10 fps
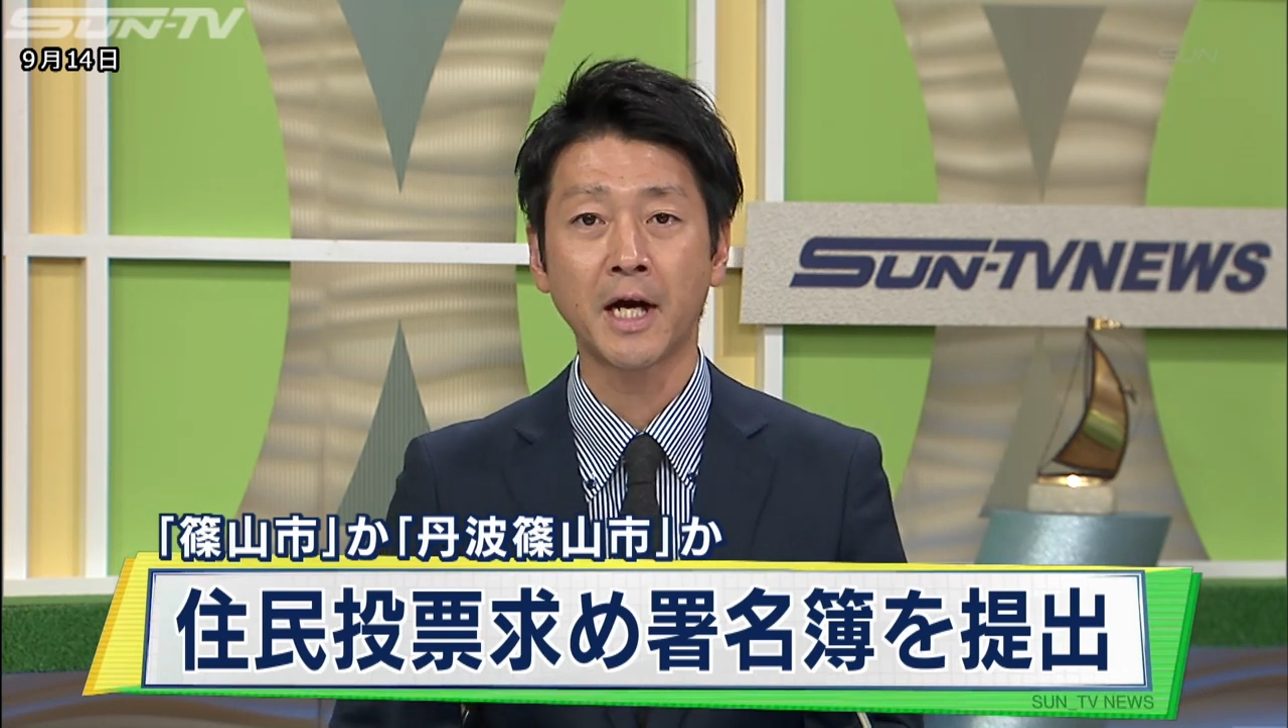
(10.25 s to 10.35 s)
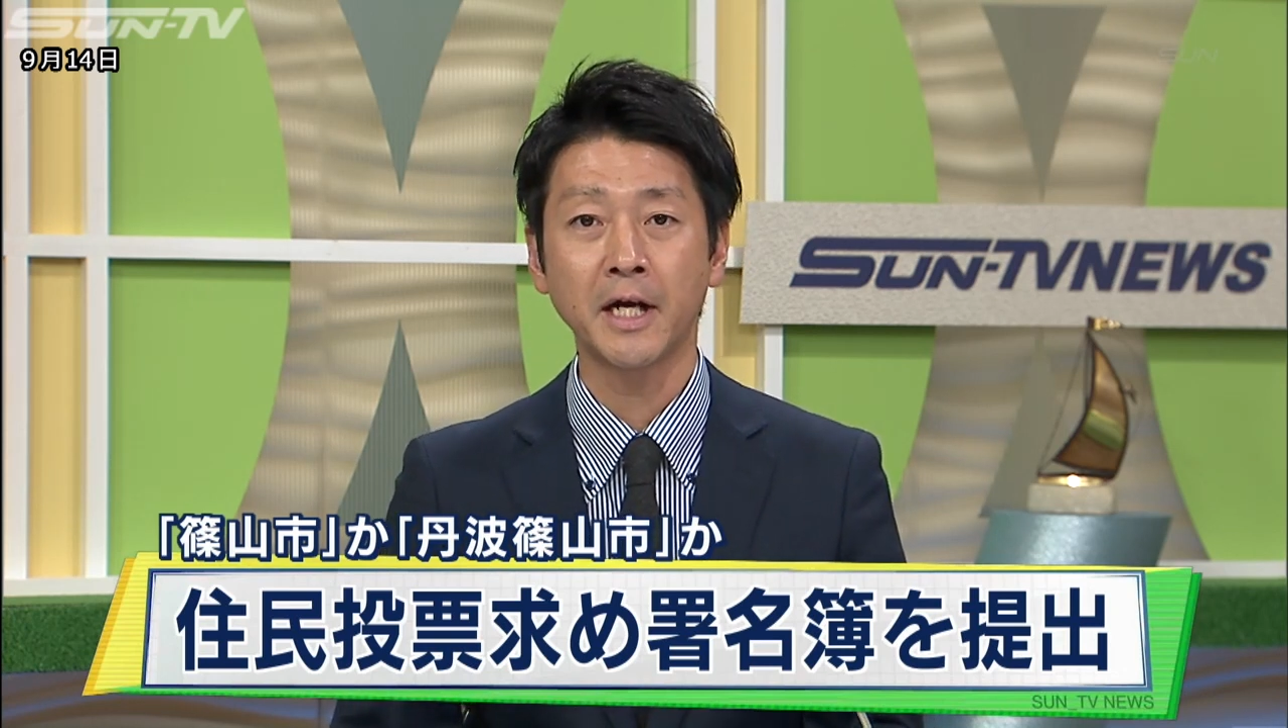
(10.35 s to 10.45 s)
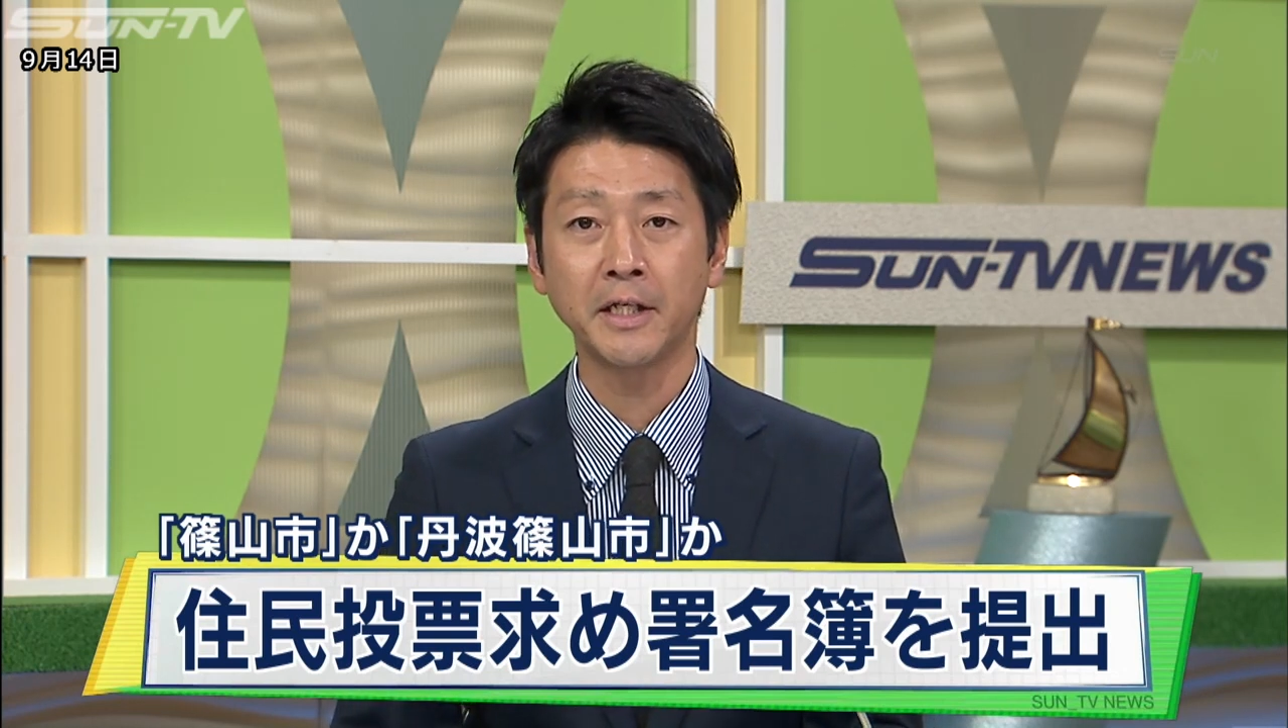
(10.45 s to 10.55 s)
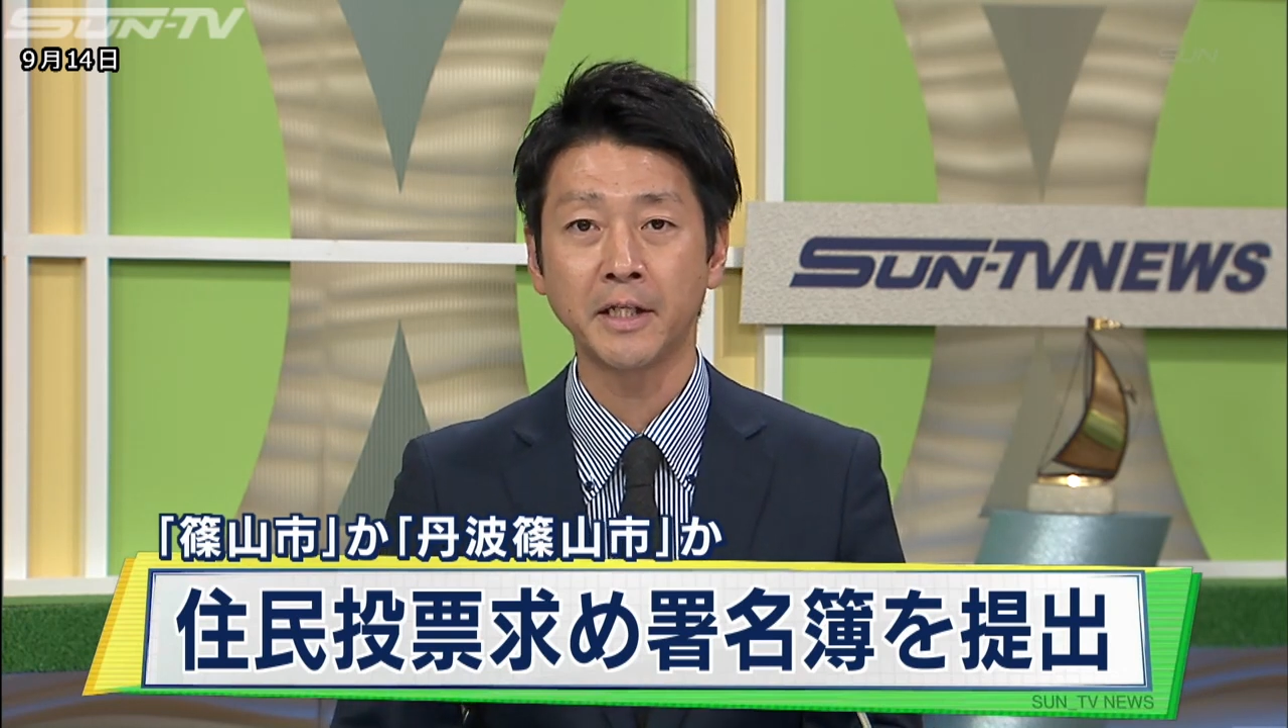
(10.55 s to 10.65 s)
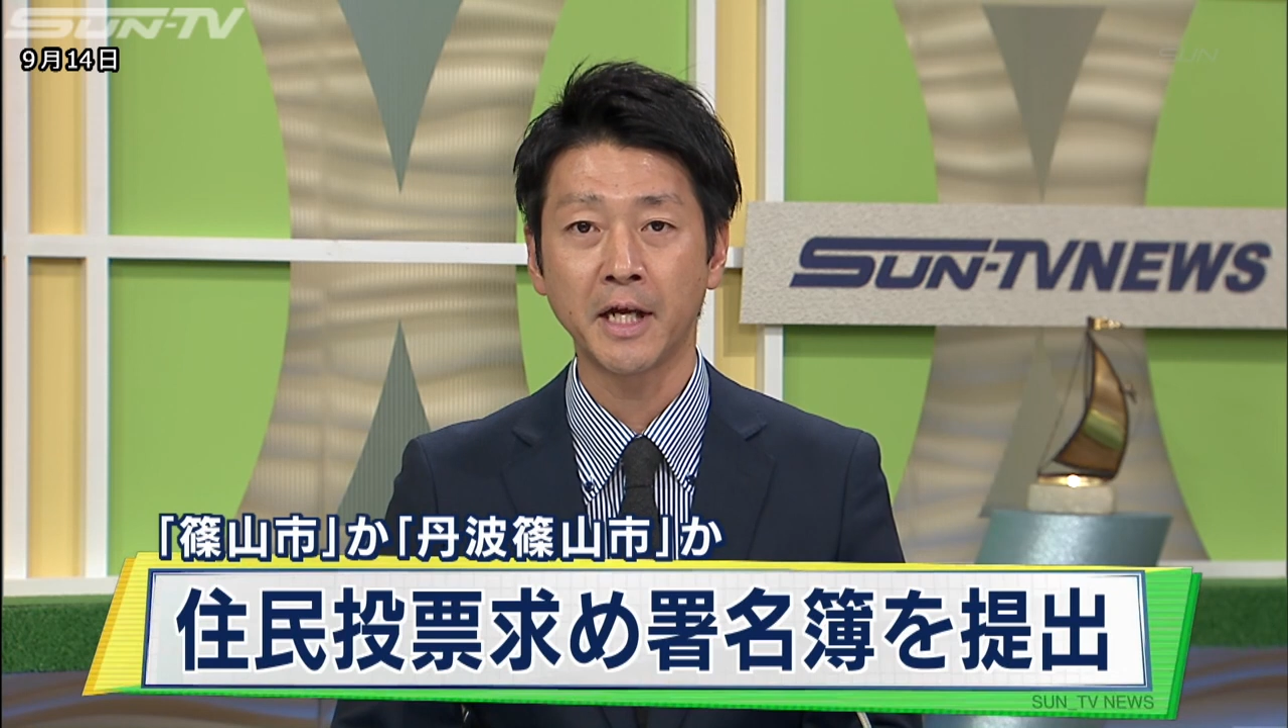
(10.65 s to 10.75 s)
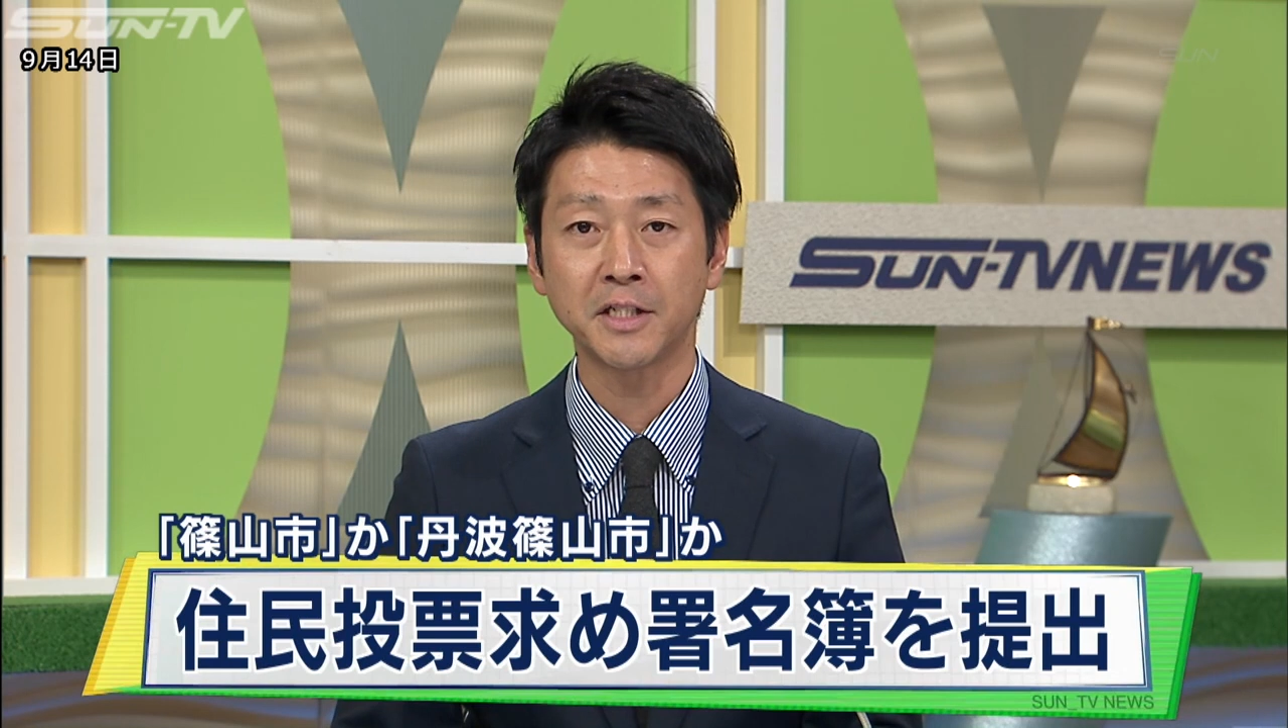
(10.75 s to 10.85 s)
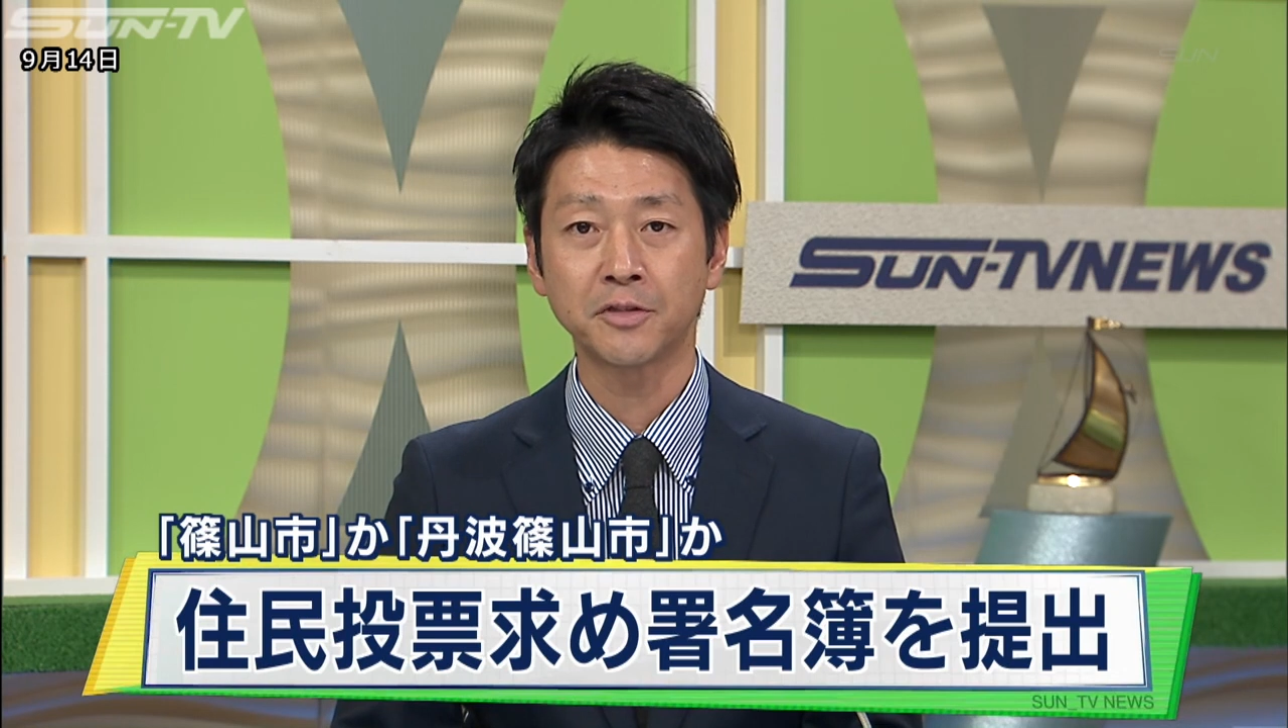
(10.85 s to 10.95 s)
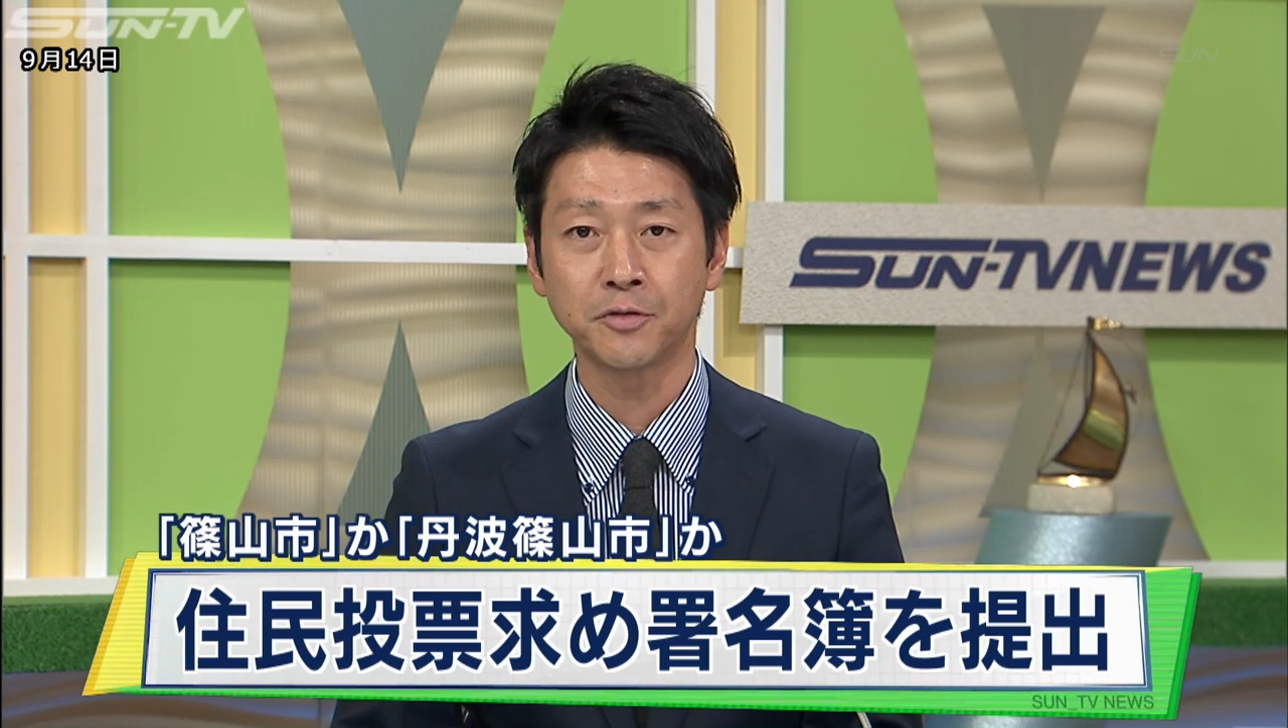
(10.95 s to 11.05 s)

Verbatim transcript: 員会に提